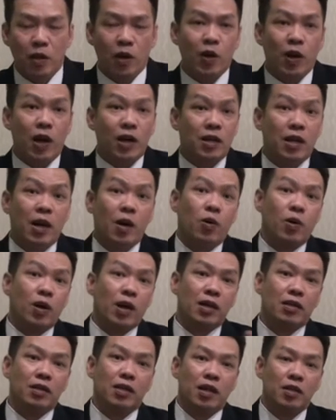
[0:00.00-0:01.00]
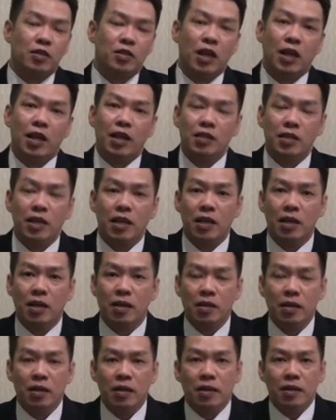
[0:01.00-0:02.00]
kalau ada orang yang jalannya